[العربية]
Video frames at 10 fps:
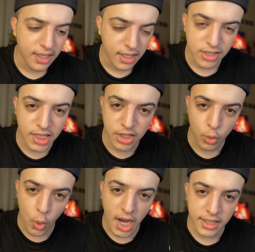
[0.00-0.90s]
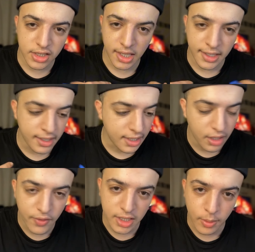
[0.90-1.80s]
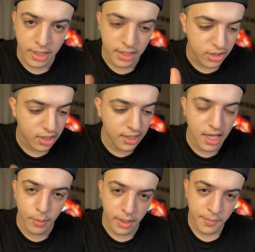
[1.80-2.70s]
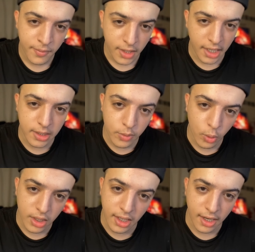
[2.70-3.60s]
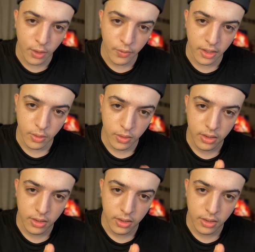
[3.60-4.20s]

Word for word: شي واحد يشرح لينا كيفاش البلان ديال تشل دابا عاد بداو كيدخلوا في هادو